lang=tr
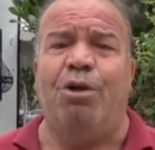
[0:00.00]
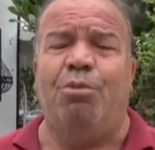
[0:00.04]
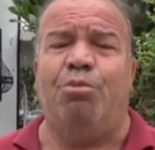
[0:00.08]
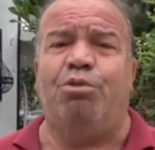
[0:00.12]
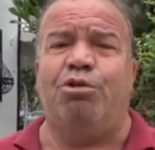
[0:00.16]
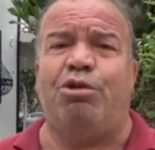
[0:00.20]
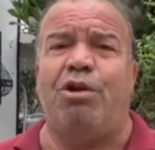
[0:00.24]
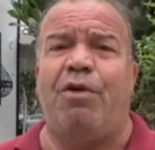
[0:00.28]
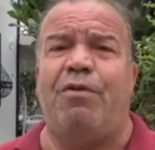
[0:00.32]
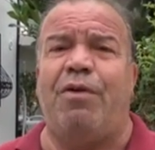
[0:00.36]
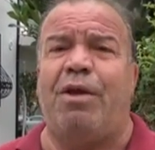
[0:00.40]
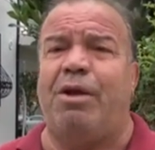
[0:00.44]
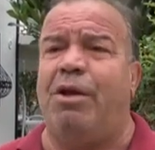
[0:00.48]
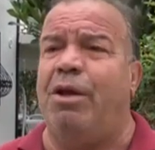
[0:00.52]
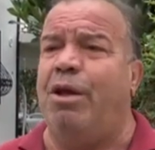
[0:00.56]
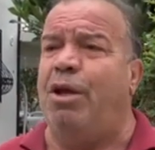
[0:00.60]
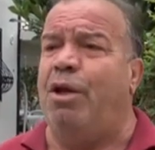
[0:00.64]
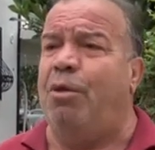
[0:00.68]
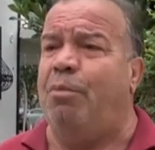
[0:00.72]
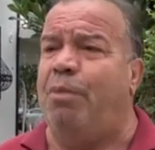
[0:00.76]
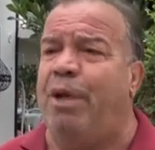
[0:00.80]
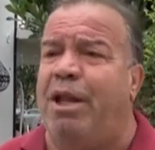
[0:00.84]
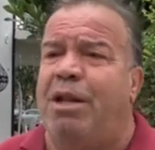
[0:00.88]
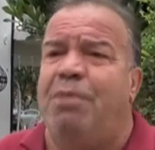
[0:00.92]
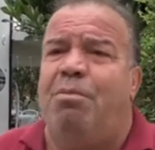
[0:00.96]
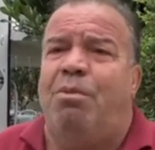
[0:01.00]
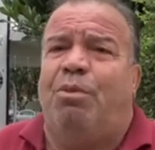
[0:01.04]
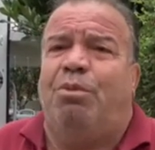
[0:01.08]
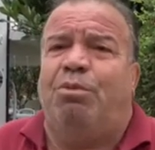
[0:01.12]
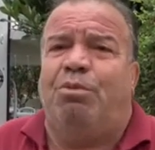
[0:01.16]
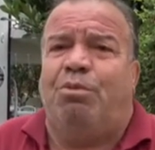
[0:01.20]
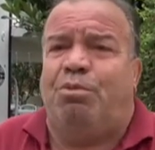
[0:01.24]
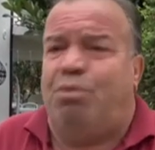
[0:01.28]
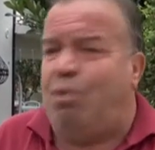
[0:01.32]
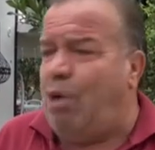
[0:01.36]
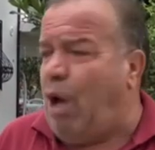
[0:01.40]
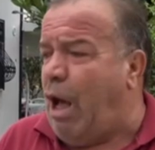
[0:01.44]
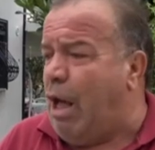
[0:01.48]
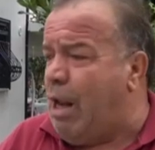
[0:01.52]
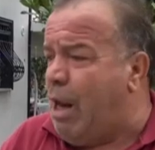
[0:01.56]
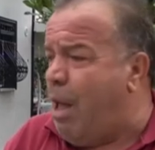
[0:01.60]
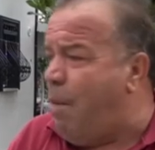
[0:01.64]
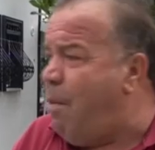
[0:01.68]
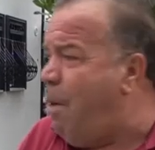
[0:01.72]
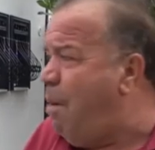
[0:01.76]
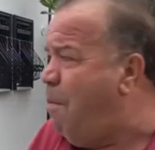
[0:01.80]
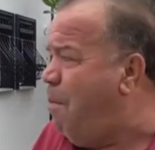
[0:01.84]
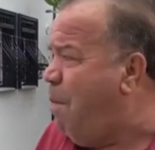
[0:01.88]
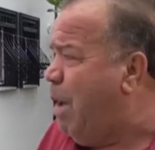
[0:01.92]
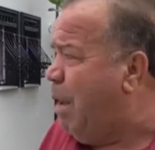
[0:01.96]
Bu sefer benim
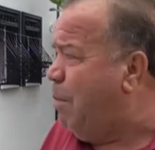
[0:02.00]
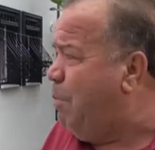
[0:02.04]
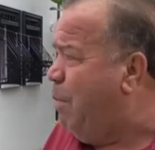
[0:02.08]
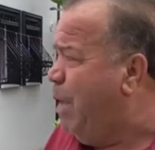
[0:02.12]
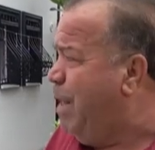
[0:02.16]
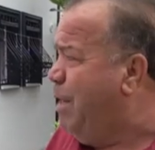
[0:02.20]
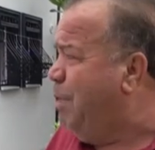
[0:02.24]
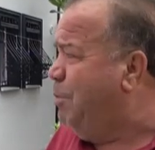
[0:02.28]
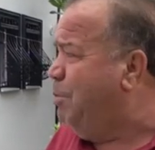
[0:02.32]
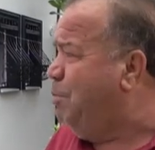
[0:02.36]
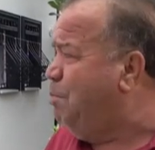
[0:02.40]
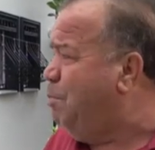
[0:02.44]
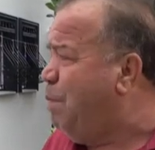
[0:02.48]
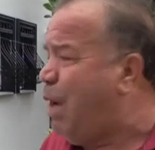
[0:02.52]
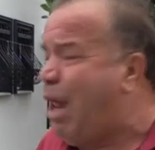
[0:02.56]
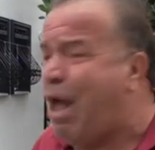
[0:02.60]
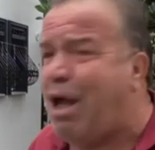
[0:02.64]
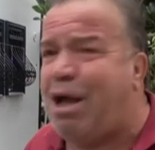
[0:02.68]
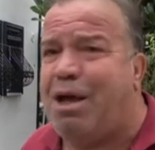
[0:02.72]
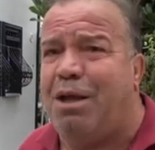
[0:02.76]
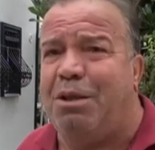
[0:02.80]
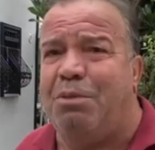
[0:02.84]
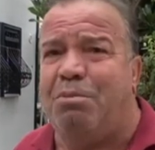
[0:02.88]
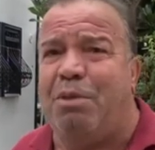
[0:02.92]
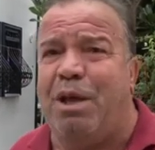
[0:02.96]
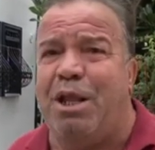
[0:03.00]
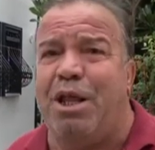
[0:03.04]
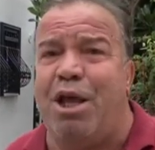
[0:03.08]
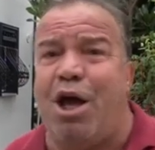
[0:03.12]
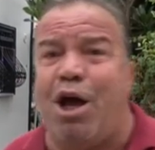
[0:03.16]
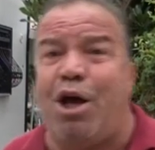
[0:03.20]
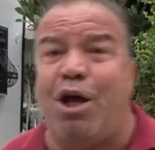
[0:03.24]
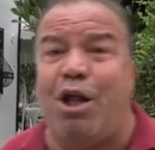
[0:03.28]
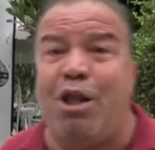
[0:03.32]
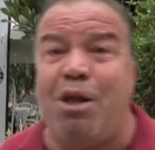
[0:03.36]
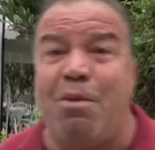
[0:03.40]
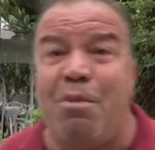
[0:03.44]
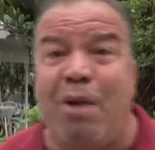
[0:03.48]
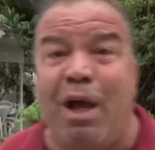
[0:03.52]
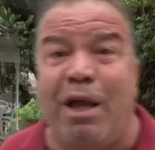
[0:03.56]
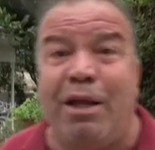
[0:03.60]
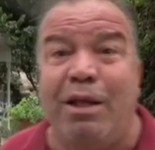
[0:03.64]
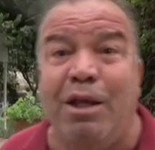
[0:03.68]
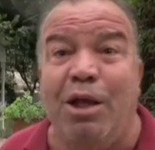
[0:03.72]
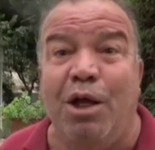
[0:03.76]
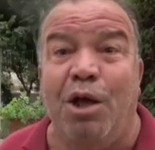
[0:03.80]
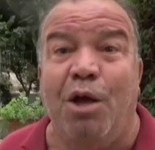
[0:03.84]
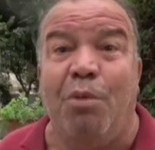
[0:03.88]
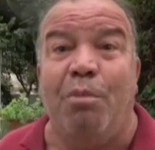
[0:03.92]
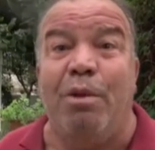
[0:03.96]
aramam var. Beni bırakın, beni yakalamayın.
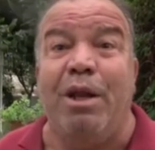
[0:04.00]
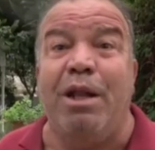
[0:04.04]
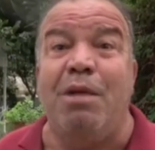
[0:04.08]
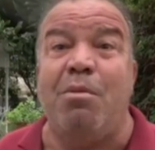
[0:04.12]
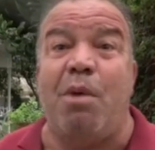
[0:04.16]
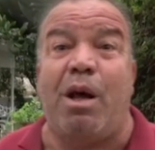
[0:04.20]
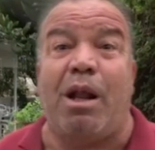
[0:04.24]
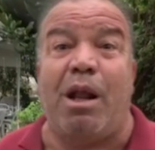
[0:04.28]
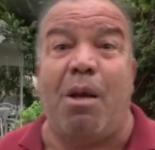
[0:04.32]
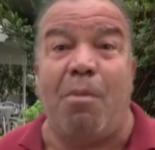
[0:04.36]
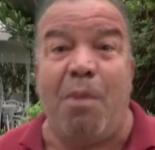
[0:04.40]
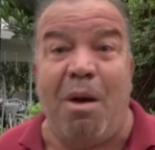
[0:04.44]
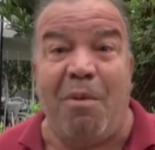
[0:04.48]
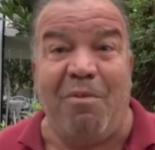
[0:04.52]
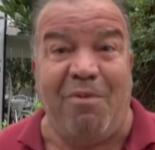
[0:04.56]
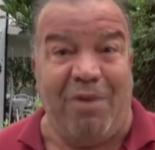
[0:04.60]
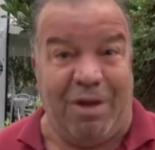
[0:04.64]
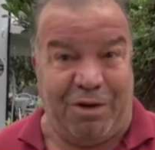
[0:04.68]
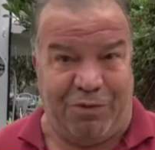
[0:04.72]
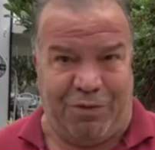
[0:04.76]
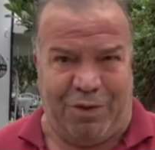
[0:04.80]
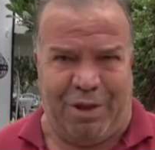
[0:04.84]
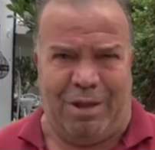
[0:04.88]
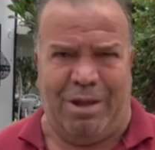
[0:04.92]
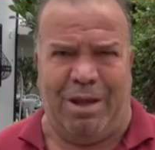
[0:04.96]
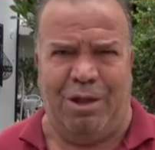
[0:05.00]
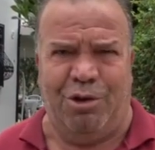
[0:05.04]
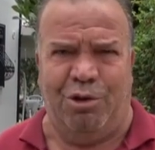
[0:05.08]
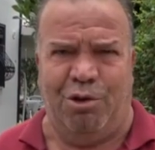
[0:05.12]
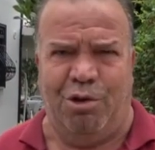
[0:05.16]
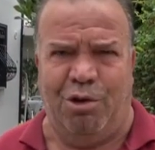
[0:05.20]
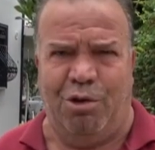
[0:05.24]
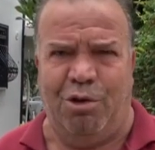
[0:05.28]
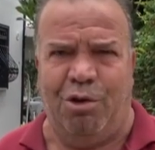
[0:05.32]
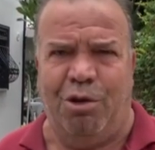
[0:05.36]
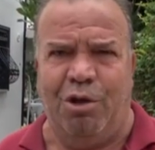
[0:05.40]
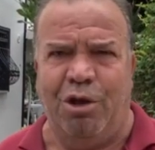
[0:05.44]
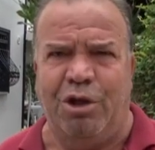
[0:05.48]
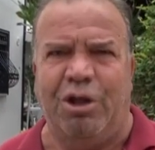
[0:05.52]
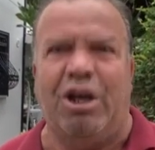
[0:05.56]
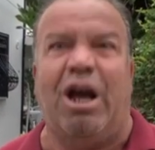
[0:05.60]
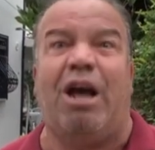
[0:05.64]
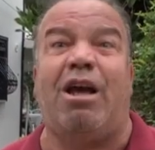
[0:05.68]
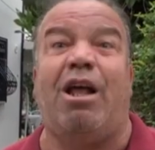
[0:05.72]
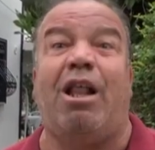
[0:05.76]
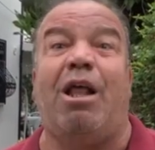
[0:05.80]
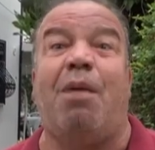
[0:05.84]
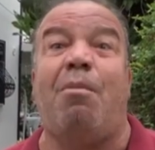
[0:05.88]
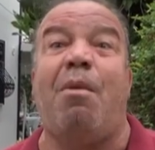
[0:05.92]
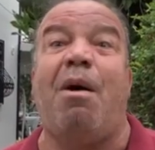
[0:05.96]
Benim aramam var falan diyor.
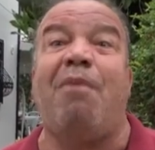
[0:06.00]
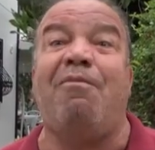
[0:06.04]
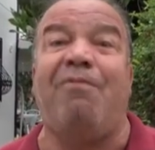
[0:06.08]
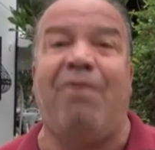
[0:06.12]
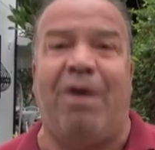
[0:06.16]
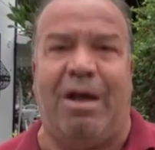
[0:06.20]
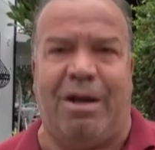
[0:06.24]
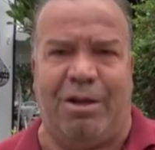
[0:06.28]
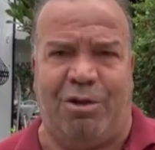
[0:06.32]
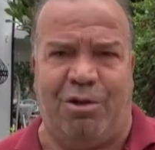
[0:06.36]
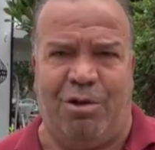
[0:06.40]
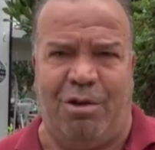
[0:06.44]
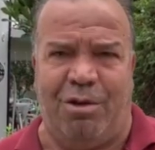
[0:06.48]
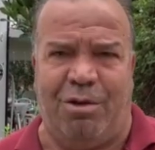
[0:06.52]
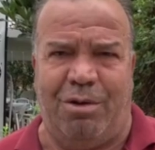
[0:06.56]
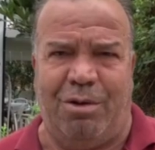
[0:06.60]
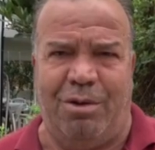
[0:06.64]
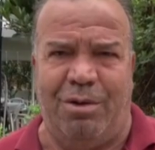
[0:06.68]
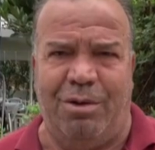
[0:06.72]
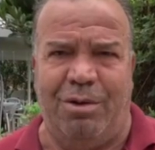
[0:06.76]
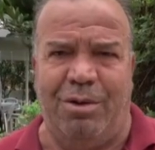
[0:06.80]
Yakalamam var diyor.